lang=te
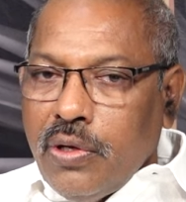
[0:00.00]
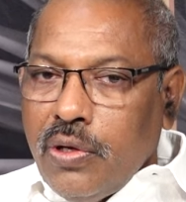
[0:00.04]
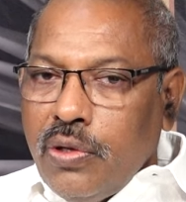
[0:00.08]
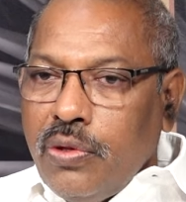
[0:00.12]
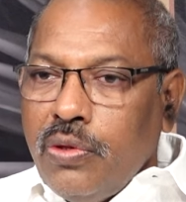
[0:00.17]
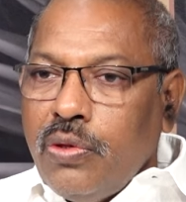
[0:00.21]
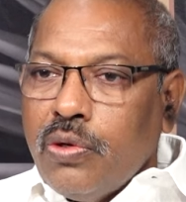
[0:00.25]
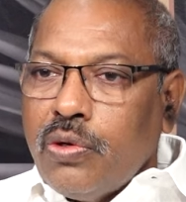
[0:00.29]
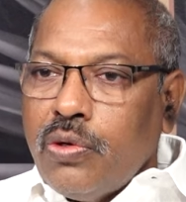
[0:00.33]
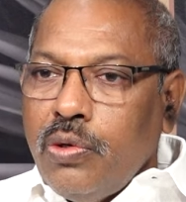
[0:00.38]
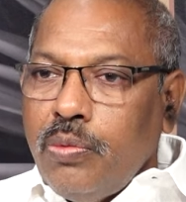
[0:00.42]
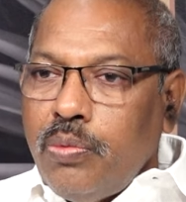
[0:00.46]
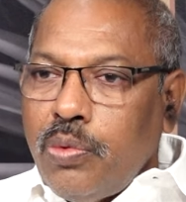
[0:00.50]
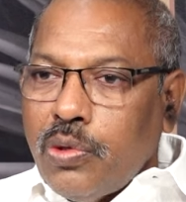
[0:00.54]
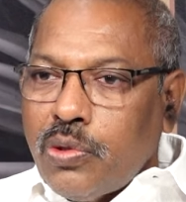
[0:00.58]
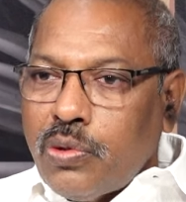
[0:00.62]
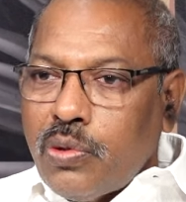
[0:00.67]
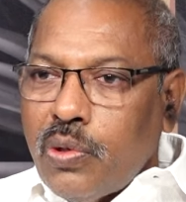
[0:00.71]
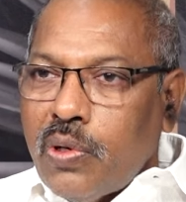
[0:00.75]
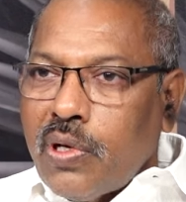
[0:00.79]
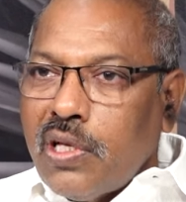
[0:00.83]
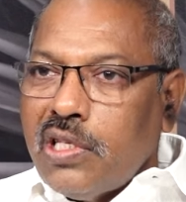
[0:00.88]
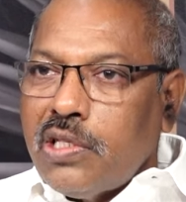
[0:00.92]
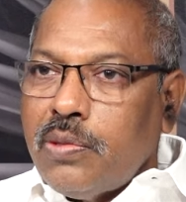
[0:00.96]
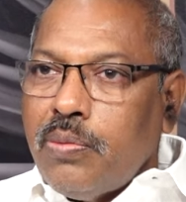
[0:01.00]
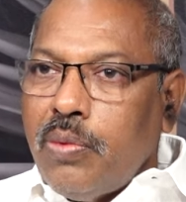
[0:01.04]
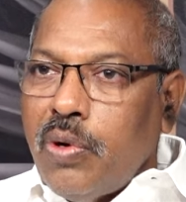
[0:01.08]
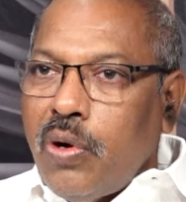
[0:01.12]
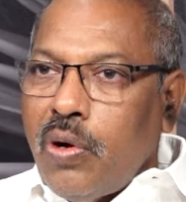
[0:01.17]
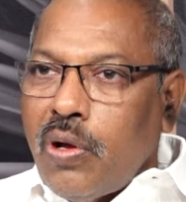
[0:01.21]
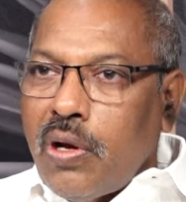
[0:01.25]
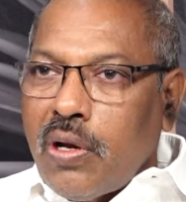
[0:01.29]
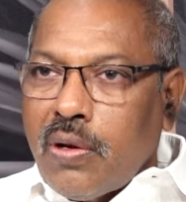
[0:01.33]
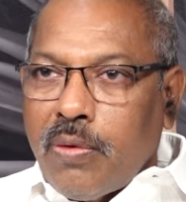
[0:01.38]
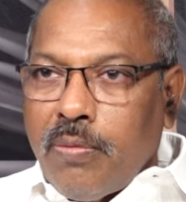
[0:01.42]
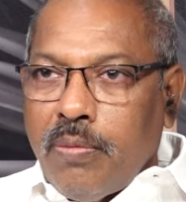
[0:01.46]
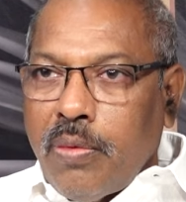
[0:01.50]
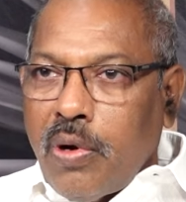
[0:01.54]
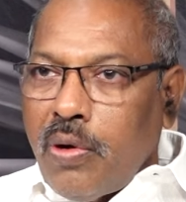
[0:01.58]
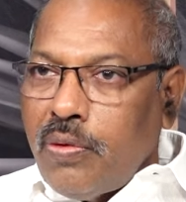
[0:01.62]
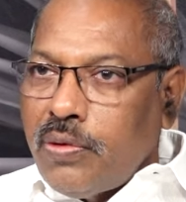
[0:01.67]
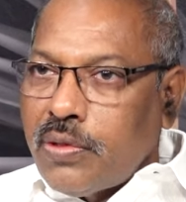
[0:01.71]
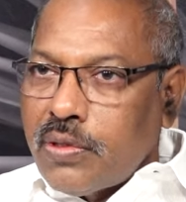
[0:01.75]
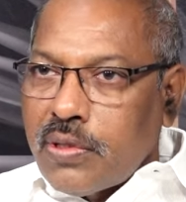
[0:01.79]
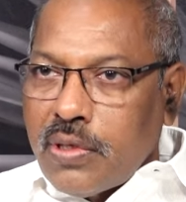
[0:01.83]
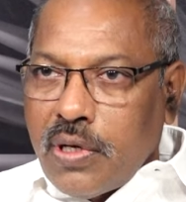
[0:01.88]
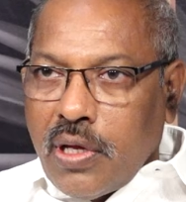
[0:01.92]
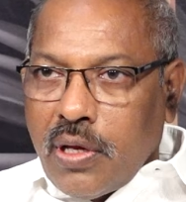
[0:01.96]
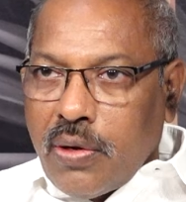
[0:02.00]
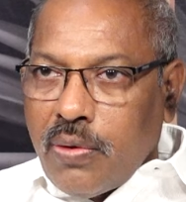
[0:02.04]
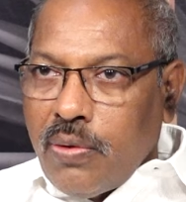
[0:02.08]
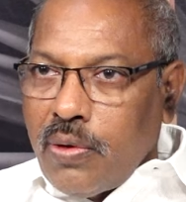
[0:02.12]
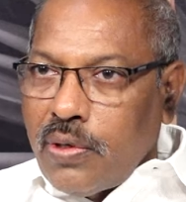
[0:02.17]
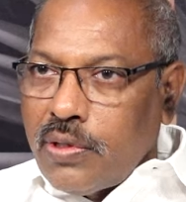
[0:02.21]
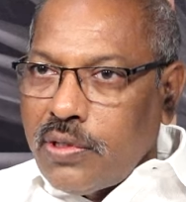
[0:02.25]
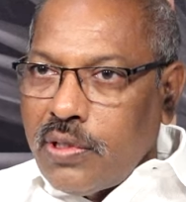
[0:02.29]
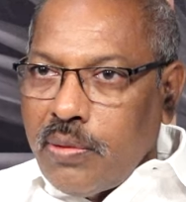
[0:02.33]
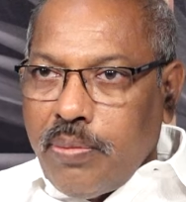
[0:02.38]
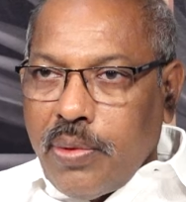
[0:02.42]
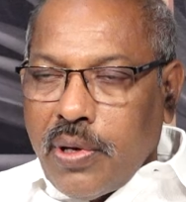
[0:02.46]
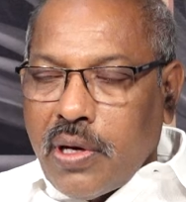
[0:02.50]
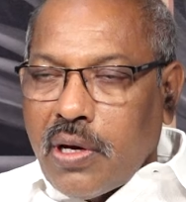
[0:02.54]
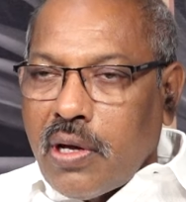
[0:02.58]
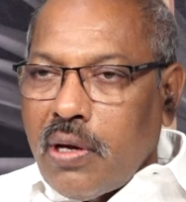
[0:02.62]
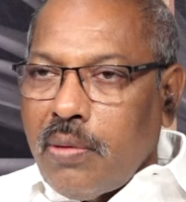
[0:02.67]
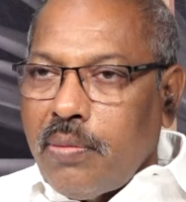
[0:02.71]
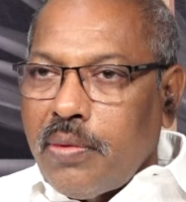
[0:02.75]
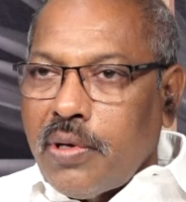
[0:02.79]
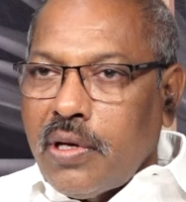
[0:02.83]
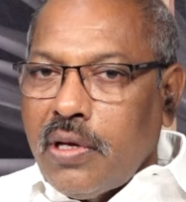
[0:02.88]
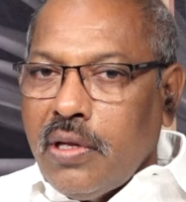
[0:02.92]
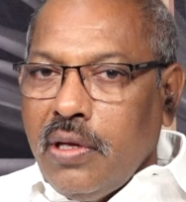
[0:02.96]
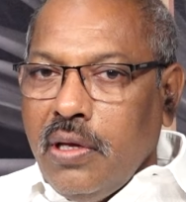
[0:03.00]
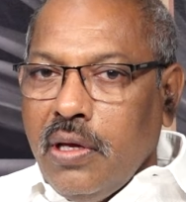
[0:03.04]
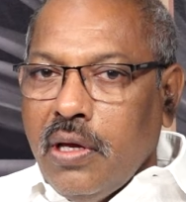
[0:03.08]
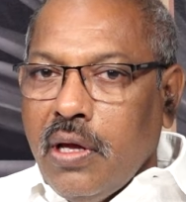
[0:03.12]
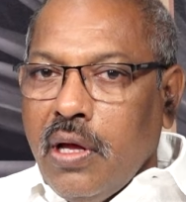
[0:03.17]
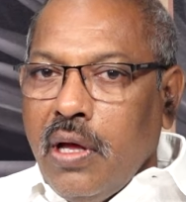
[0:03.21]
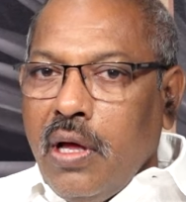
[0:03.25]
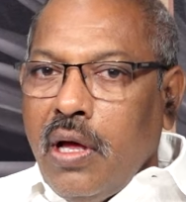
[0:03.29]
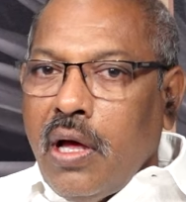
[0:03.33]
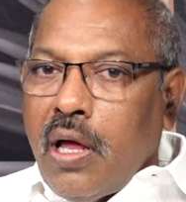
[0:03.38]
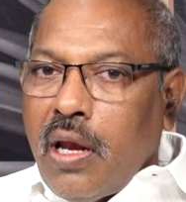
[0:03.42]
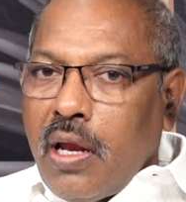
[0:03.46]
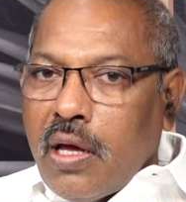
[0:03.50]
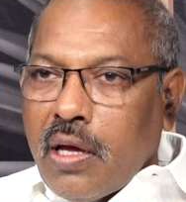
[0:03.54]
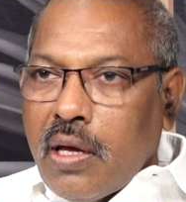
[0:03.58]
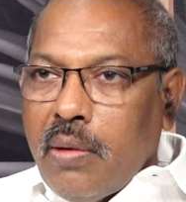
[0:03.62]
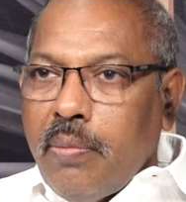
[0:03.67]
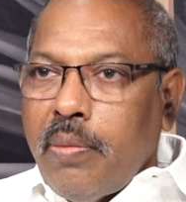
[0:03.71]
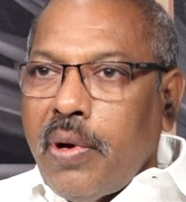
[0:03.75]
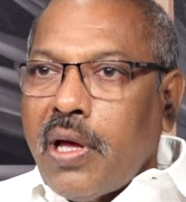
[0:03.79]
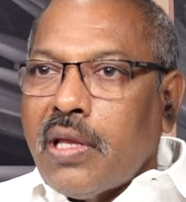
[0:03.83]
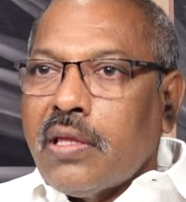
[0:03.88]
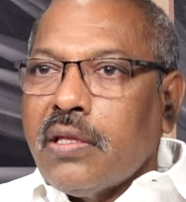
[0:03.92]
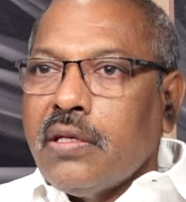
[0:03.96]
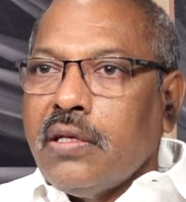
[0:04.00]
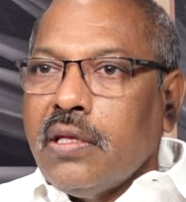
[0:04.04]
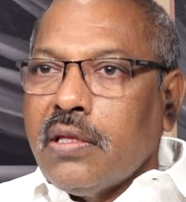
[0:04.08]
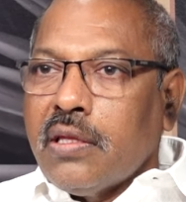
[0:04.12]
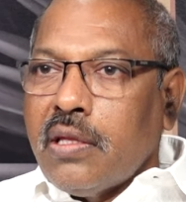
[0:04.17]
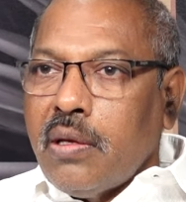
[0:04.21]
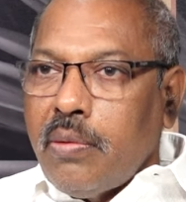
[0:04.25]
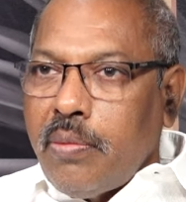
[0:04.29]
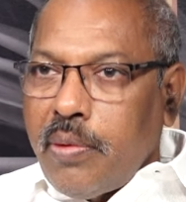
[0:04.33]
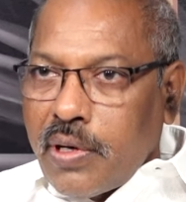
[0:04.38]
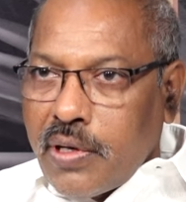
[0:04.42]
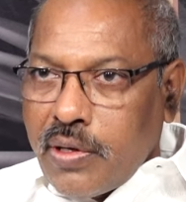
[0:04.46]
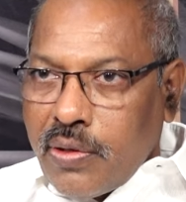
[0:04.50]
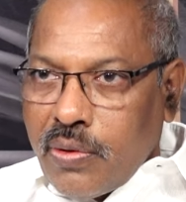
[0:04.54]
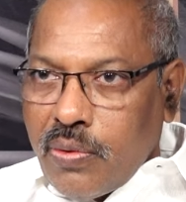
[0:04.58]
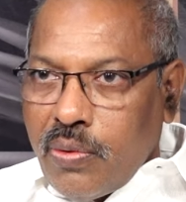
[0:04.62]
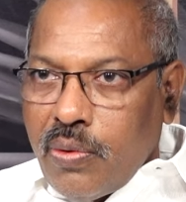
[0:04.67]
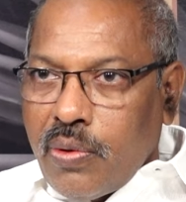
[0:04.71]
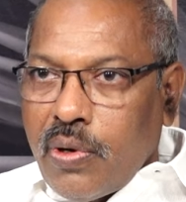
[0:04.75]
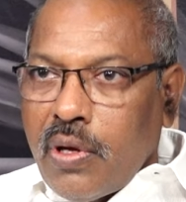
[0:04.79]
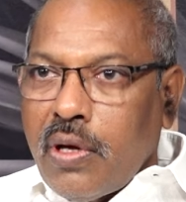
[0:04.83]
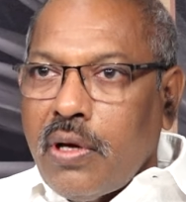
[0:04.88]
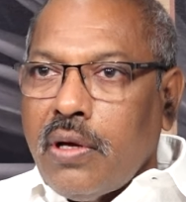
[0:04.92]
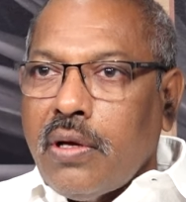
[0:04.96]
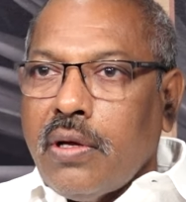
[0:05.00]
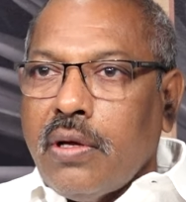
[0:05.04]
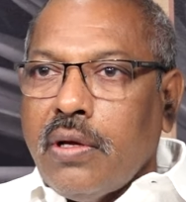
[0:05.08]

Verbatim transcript: ఎందుకు ఈ పొత్తులు కలిసి పోవాలని భావిస్తున్నారో వాళ్ళు చెప్పారు కాబట్టి అలాగే భారతీయ జనతా పార్టీ కూడా